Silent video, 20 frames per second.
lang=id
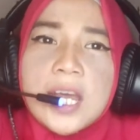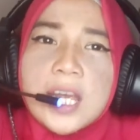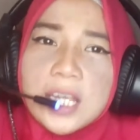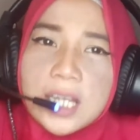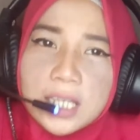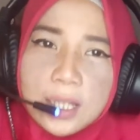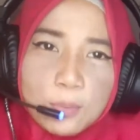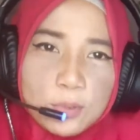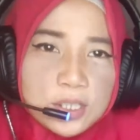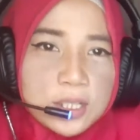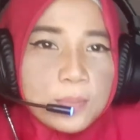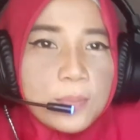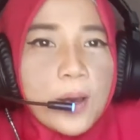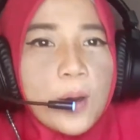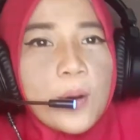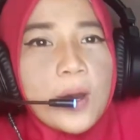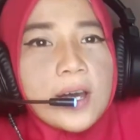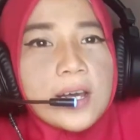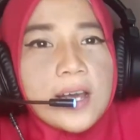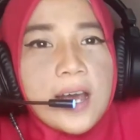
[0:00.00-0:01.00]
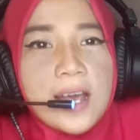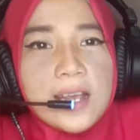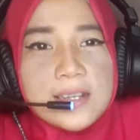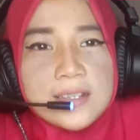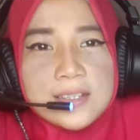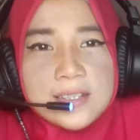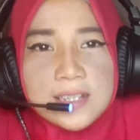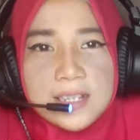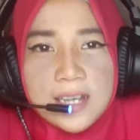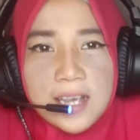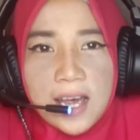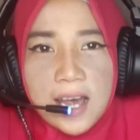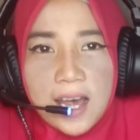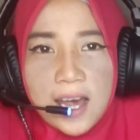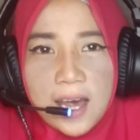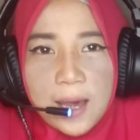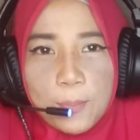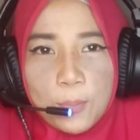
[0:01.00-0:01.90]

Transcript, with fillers: kita mesti bawa guys ya